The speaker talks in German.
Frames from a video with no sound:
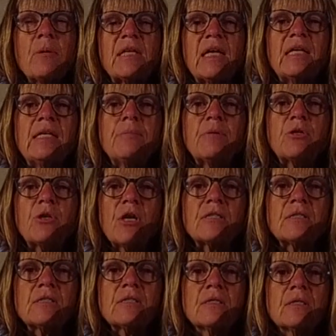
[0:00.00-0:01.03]
der liebe
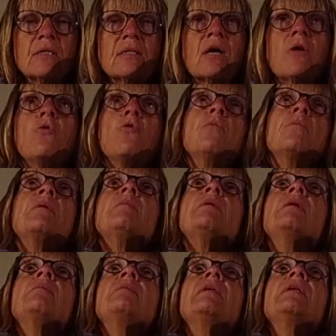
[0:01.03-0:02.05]
Gott da oben im
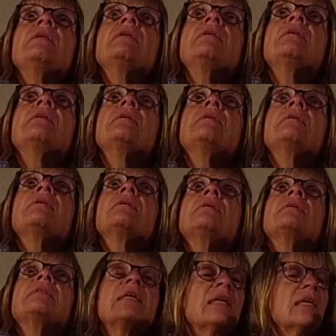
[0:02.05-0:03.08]
Himmel,
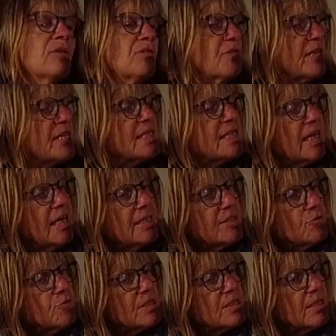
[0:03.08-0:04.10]
der verzeiht
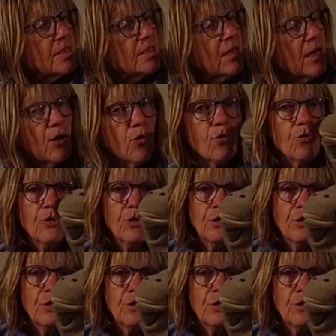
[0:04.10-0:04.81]
uns dann auch.